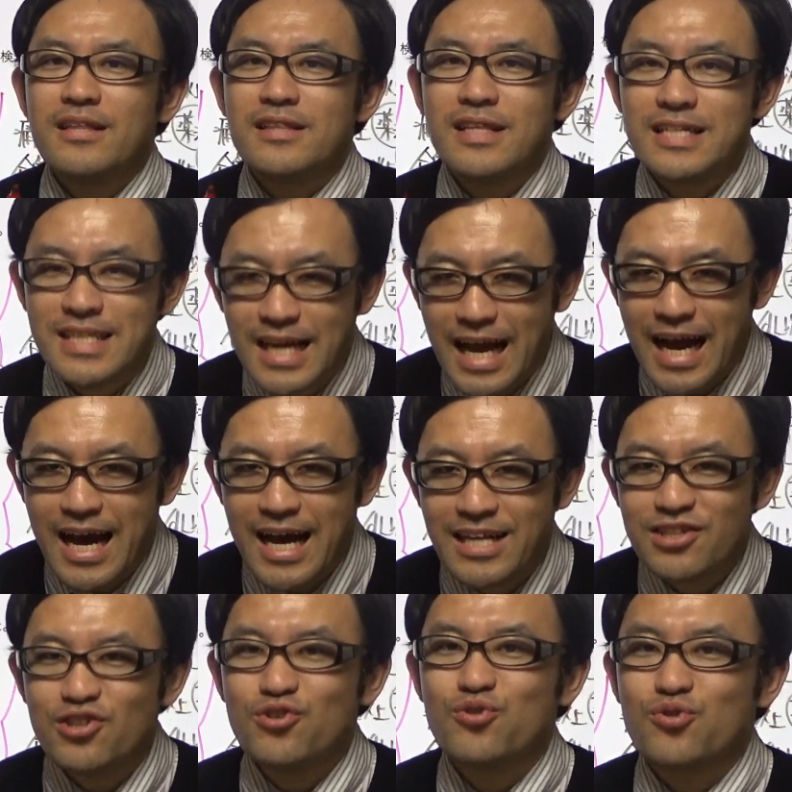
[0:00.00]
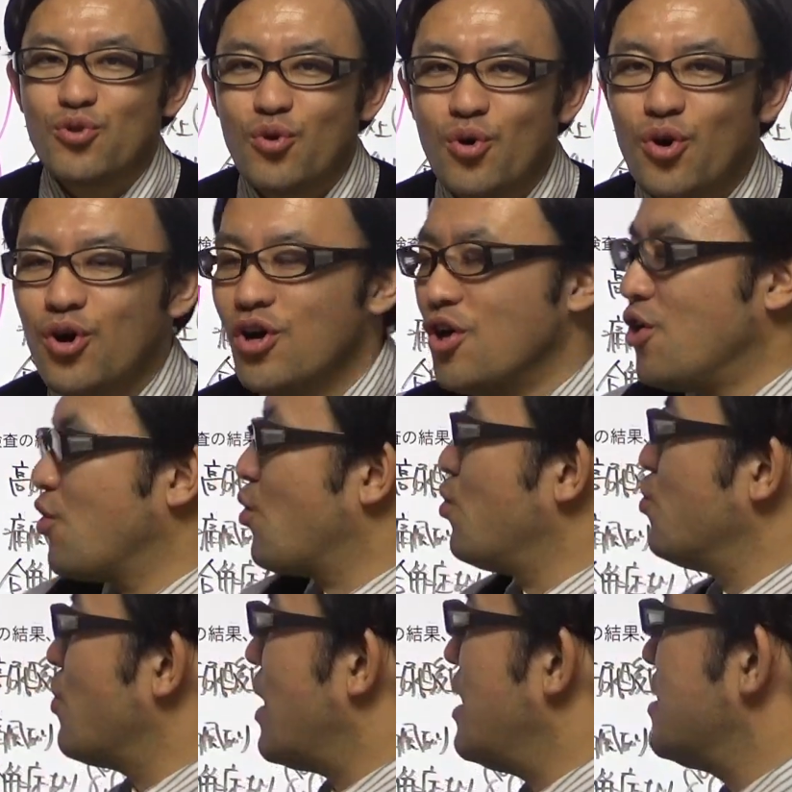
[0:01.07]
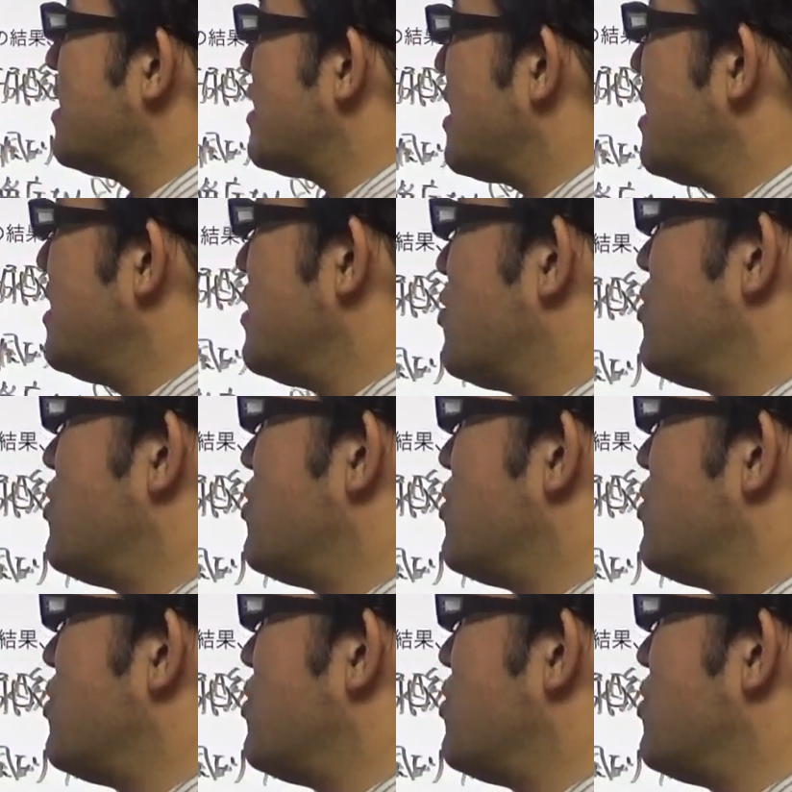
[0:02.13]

なぜかというと、この患者さんに